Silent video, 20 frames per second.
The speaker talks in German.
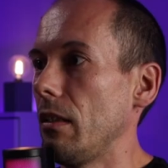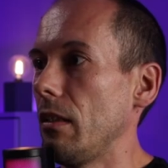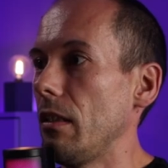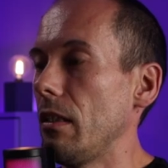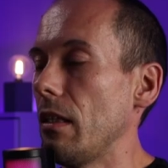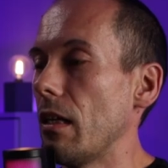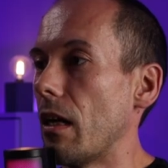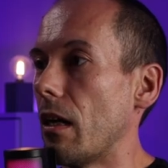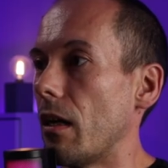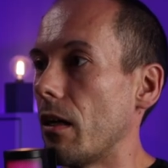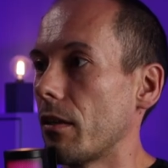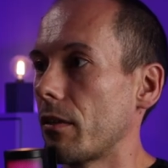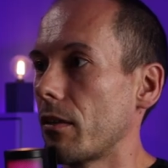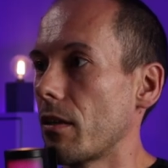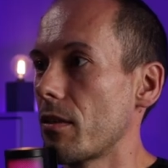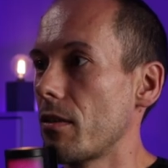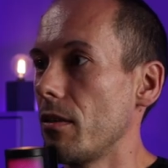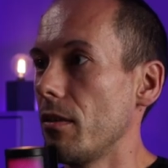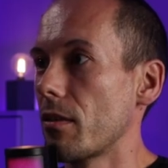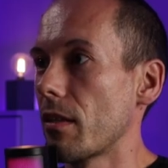Ja,
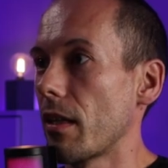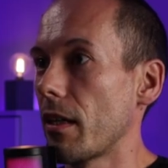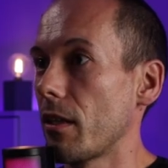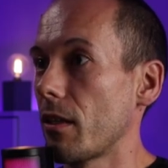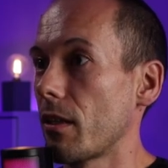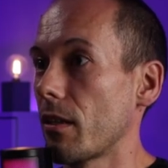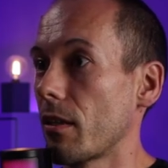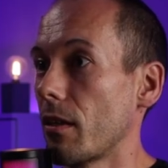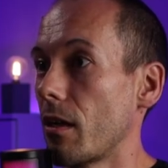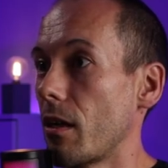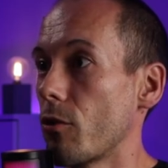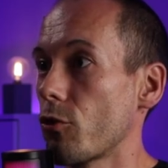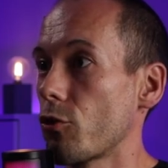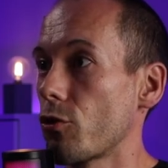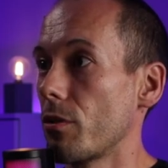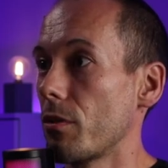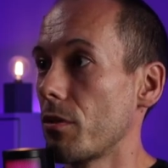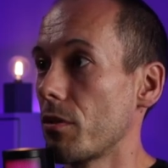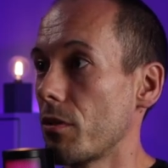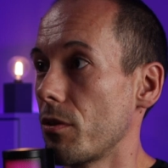das hier ist eigentlich auch
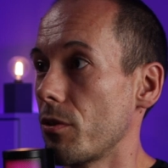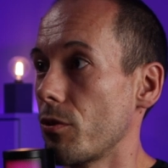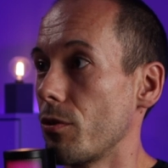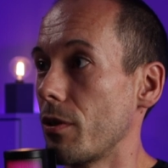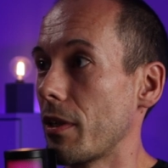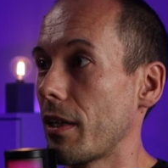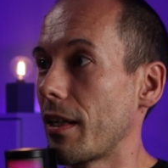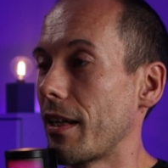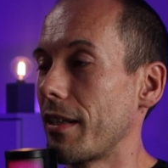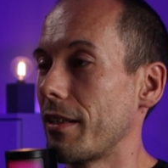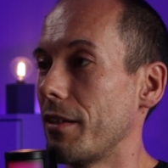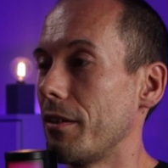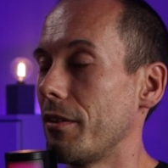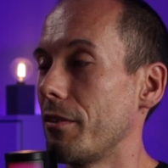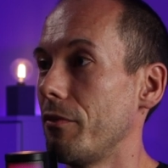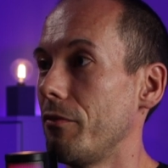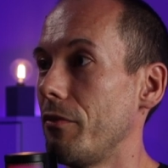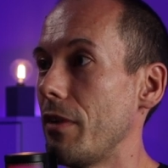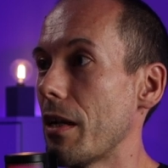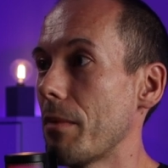schon so eine kleine
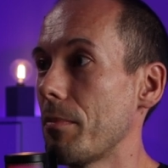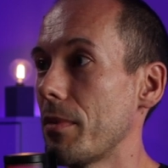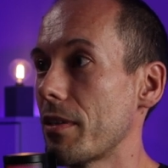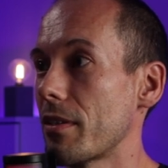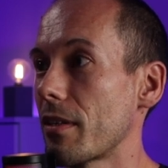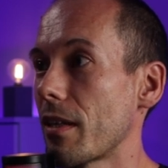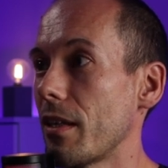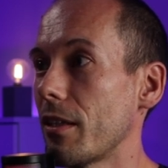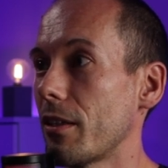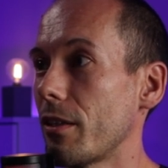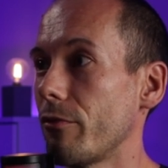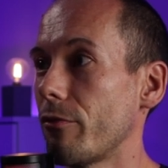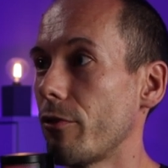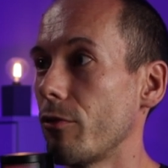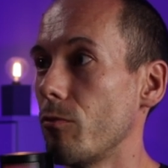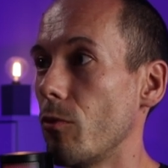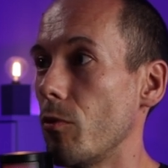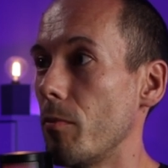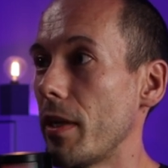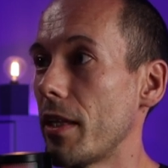Werbeseite
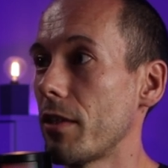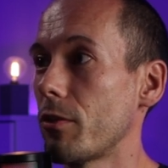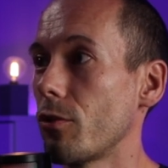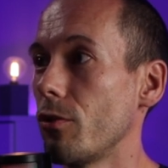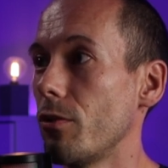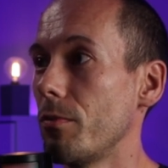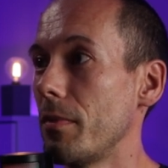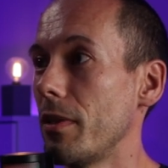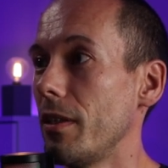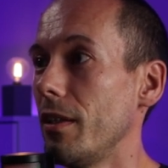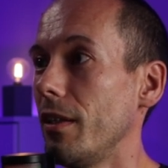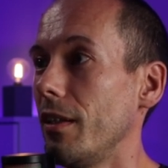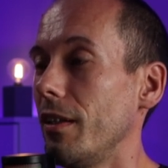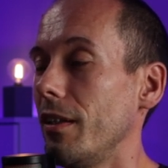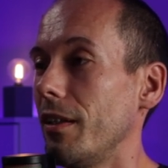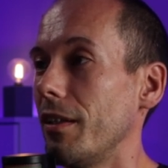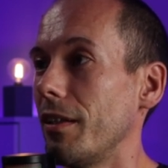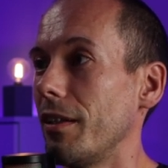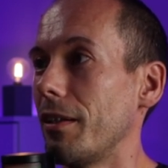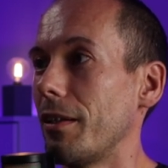von Momentum,
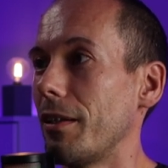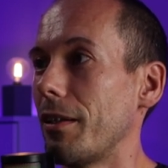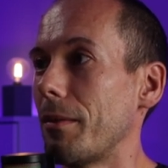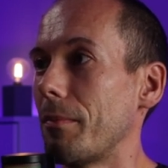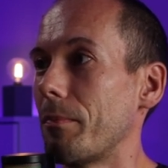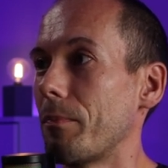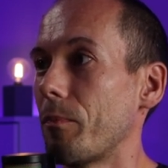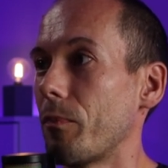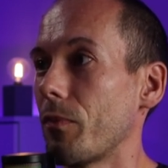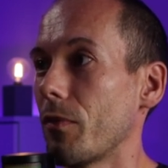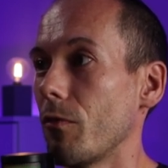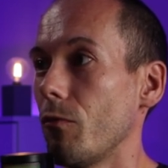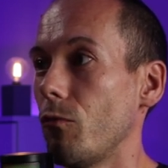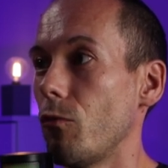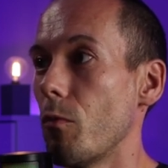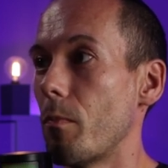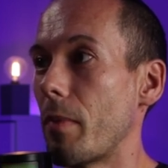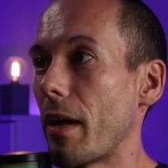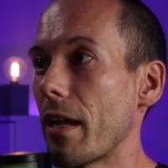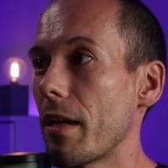ähm,
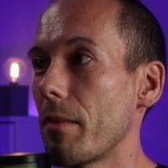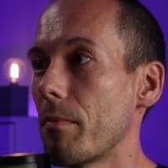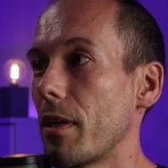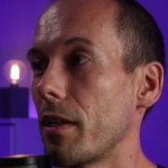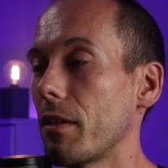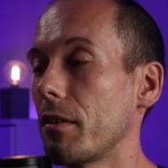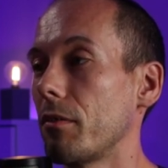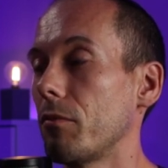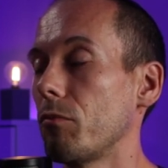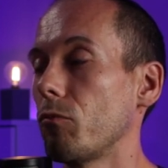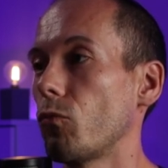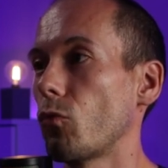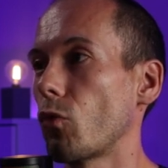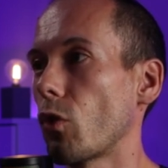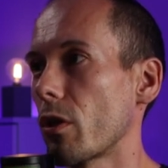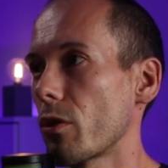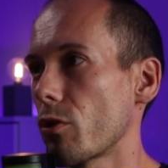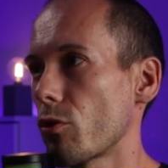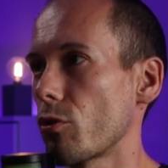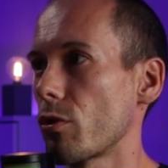wobei man
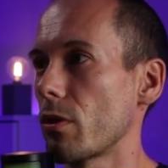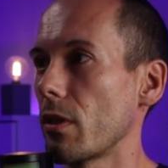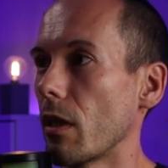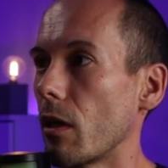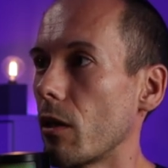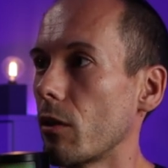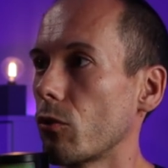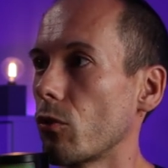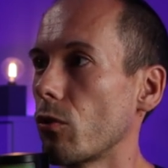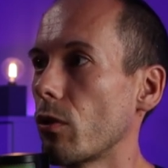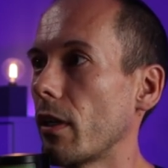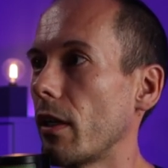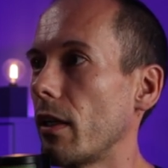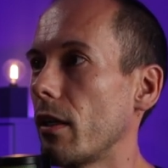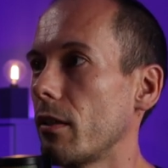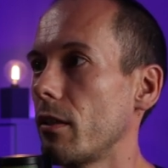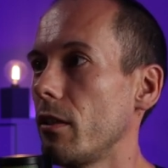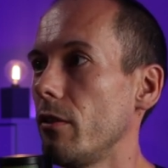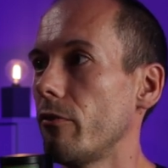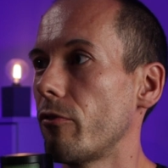das ja doch
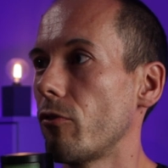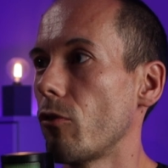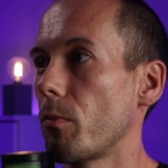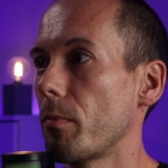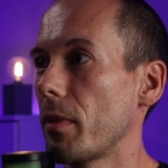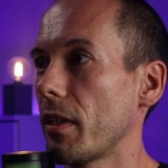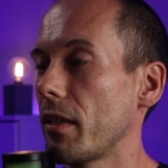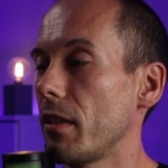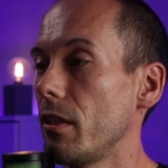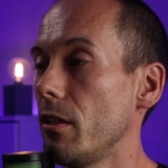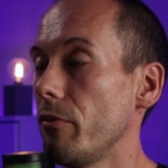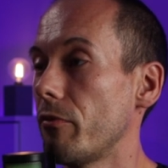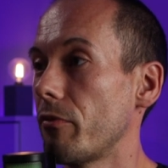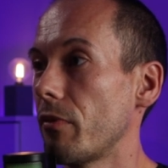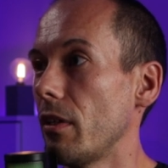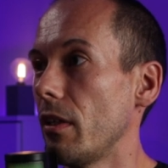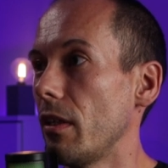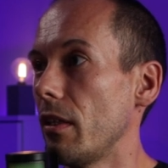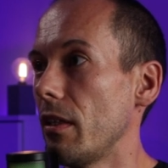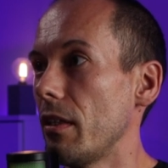relativ objektiv
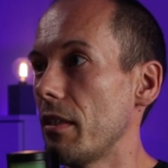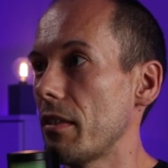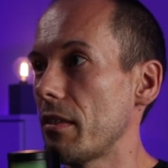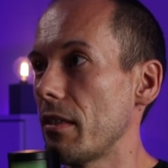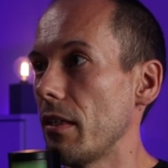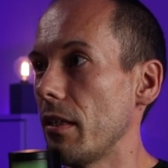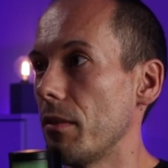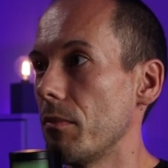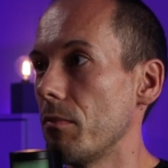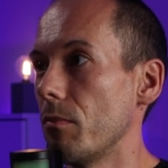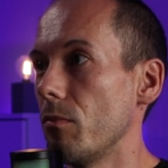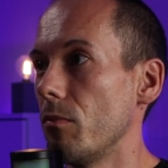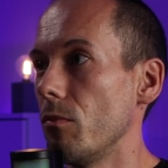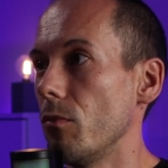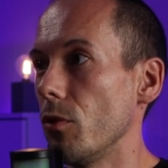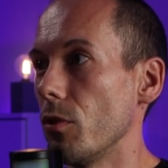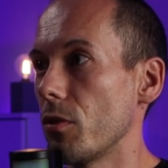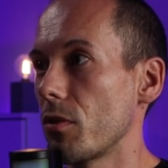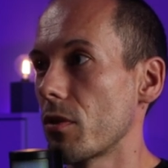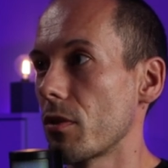sehen
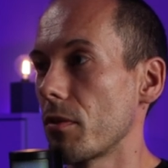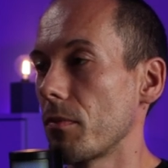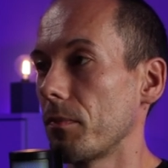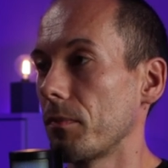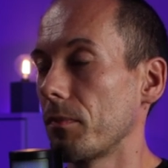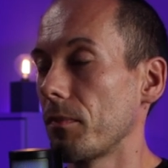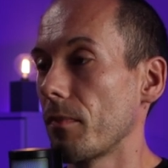muss.